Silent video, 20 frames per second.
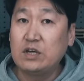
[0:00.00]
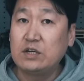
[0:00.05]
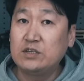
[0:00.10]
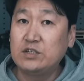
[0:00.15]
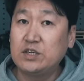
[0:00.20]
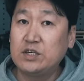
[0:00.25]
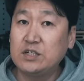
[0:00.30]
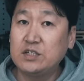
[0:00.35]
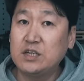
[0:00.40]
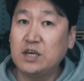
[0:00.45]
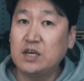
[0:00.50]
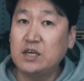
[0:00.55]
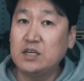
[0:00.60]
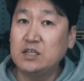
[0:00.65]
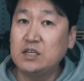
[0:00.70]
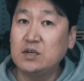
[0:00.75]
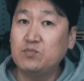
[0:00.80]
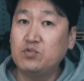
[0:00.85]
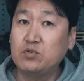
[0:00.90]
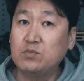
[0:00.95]
실제
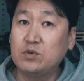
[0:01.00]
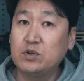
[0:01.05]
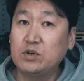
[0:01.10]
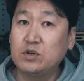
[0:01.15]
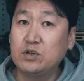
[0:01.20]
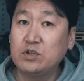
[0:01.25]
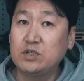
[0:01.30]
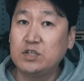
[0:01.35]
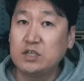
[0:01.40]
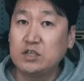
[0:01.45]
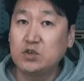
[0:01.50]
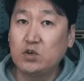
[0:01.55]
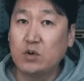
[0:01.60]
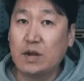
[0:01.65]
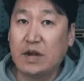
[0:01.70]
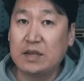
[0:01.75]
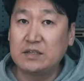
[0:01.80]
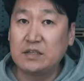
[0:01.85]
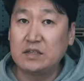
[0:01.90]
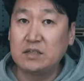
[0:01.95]
이 제품은 실총
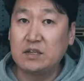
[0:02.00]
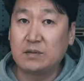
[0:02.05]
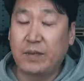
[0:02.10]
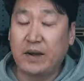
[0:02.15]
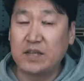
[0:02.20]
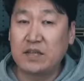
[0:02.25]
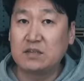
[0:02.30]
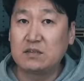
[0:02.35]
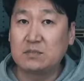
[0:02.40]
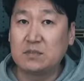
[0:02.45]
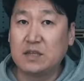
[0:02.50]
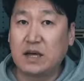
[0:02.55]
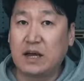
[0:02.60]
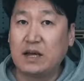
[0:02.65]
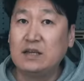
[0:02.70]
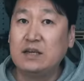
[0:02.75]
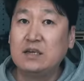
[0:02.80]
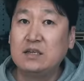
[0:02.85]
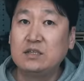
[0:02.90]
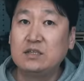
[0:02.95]
라이센스를 받았습니다.